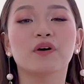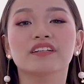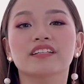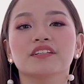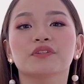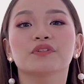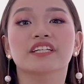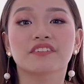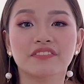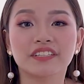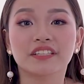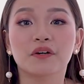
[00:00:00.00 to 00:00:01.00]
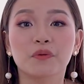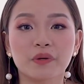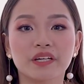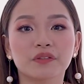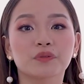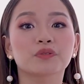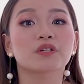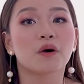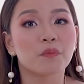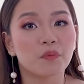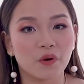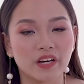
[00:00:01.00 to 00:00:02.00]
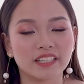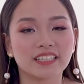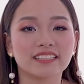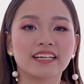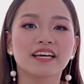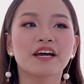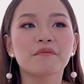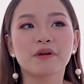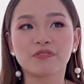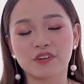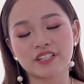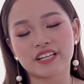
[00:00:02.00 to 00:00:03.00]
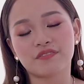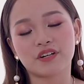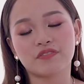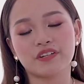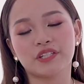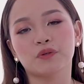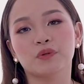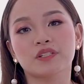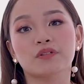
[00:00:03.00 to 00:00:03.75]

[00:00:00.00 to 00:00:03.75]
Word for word: wanted to give it away to someone. Kasi my first ever video